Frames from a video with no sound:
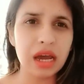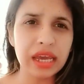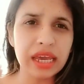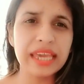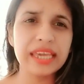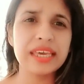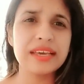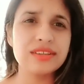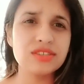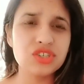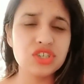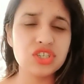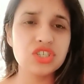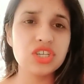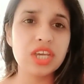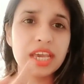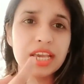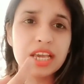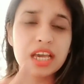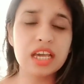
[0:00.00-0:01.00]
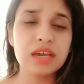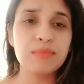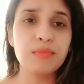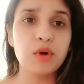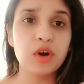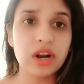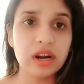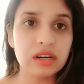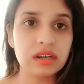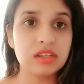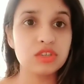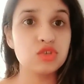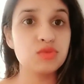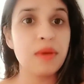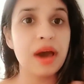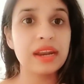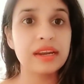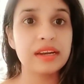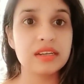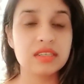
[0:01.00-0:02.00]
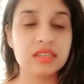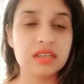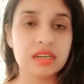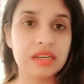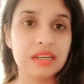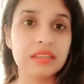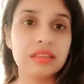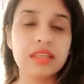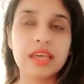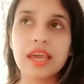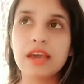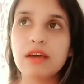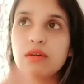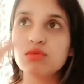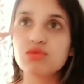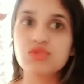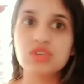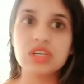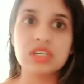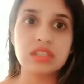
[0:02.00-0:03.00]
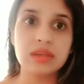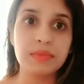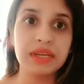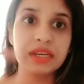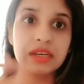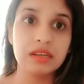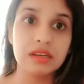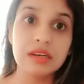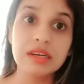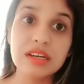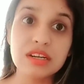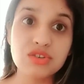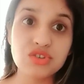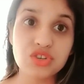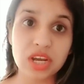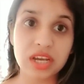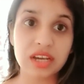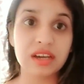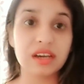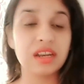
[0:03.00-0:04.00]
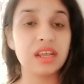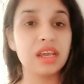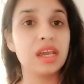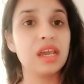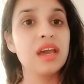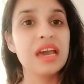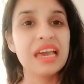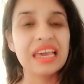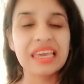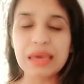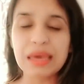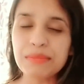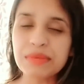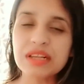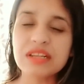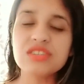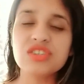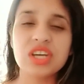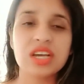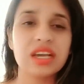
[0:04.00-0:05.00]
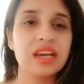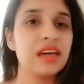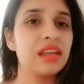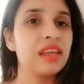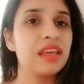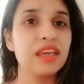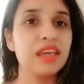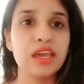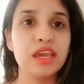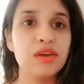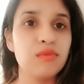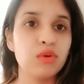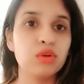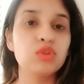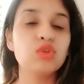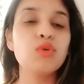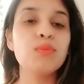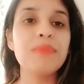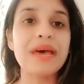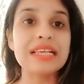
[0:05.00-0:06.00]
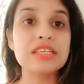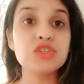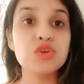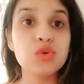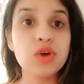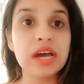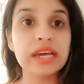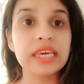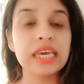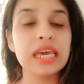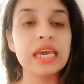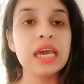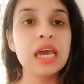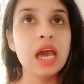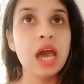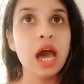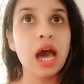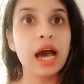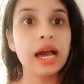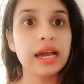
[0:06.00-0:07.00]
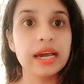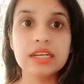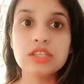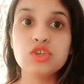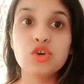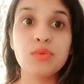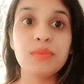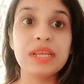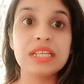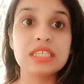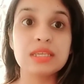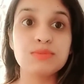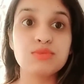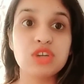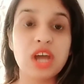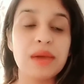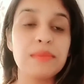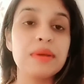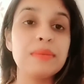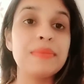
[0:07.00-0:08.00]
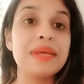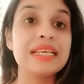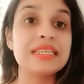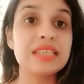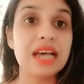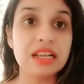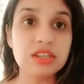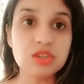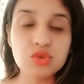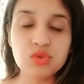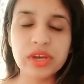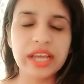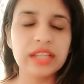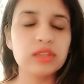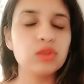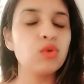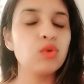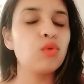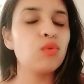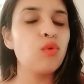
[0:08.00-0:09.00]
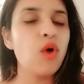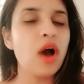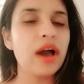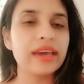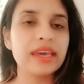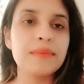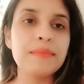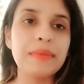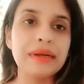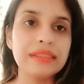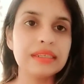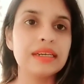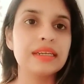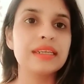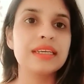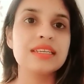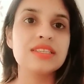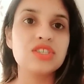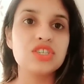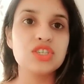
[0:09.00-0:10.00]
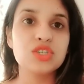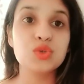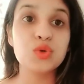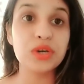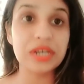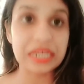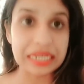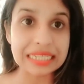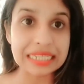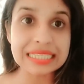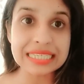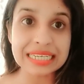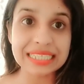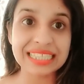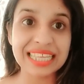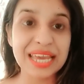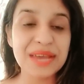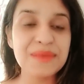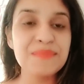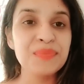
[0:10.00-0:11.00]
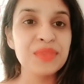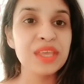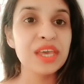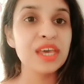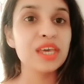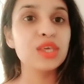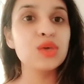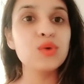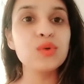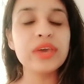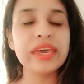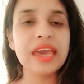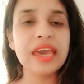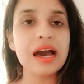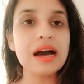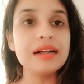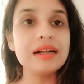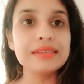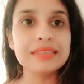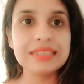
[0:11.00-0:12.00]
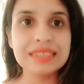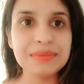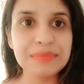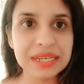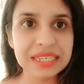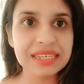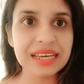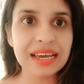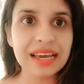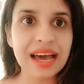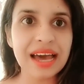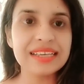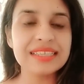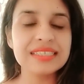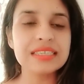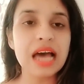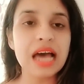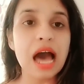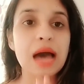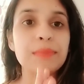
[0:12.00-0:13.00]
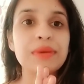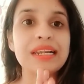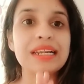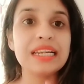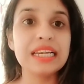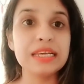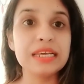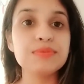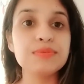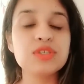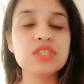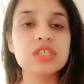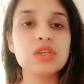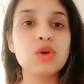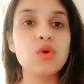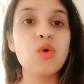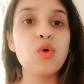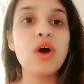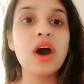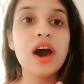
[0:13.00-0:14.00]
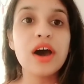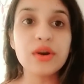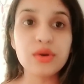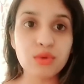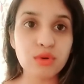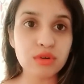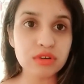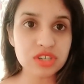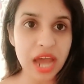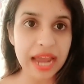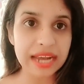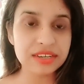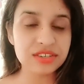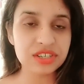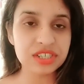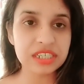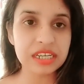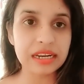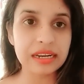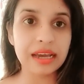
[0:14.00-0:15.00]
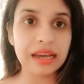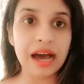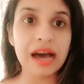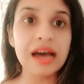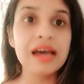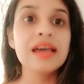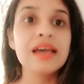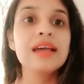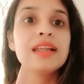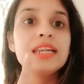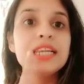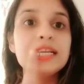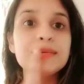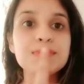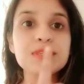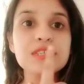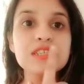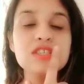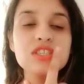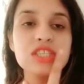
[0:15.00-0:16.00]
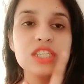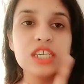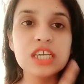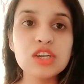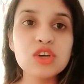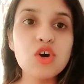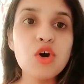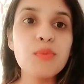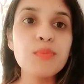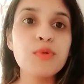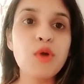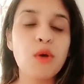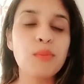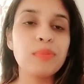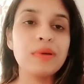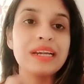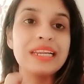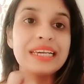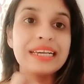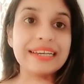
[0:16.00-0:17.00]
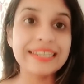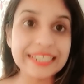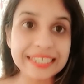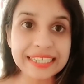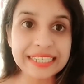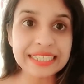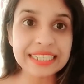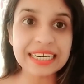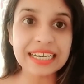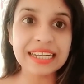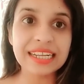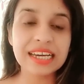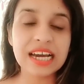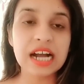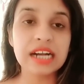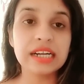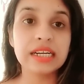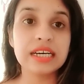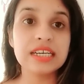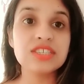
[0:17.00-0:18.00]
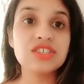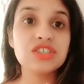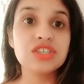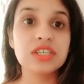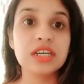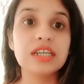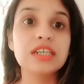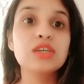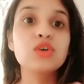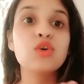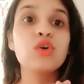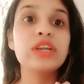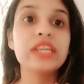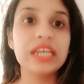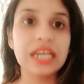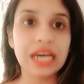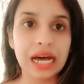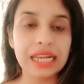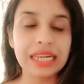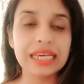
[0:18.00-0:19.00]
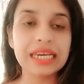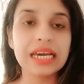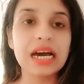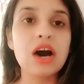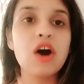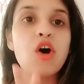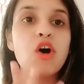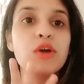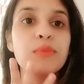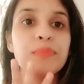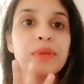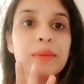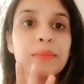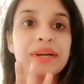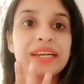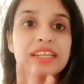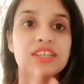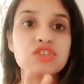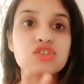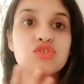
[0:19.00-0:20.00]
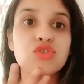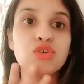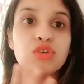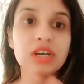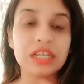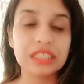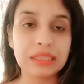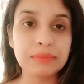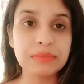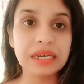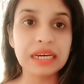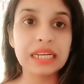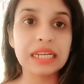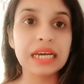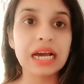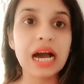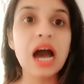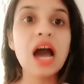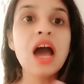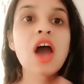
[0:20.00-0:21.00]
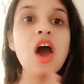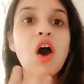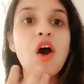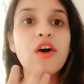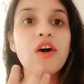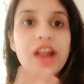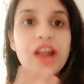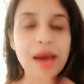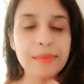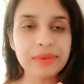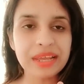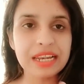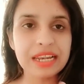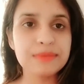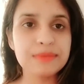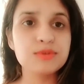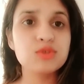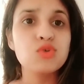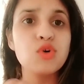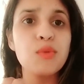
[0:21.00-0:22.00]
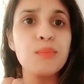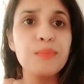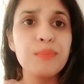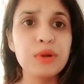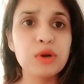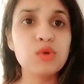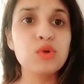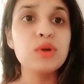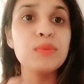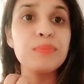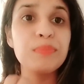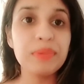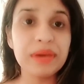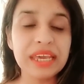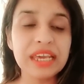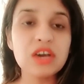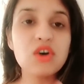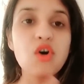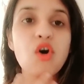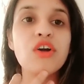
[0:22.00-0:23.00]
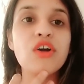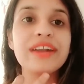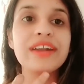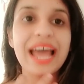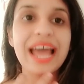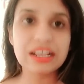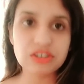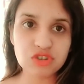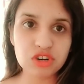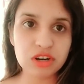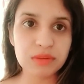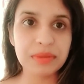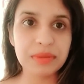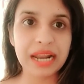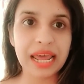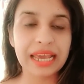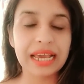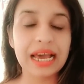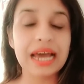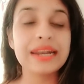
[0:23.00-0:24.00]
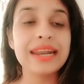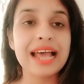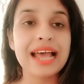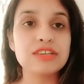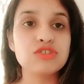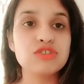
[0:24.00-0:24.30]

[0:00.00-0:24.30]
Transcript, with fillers: एक एक चीज़ एक एक प्रोडक्ट जो मार्केट से खरीदते हैं उसके सभी इंग्रेडिएंट चेक करें केमिकल चेक करें ये वो तो बेस्ट होगा कि अगर जो मेरे सब्सक्राइबर मेरे साथ जुड़े हैं तो वो आंखें बंद करके इस चीज़ को खरीद सकते हैं क्योंकि ये अल्टीमेट है गाइज आपके लिप्स को हर रोज हाइड्रेट करेगा लिप्स की स्किन को प्रॉपरली क्लीन करेगा डस्ट डर्ट को निकालेगा और पिगमेंटेशन को खत्म करेगा और आपके लिप्स को बिल्कुल पिंक और नेचुरल बनाएगा बनाएगा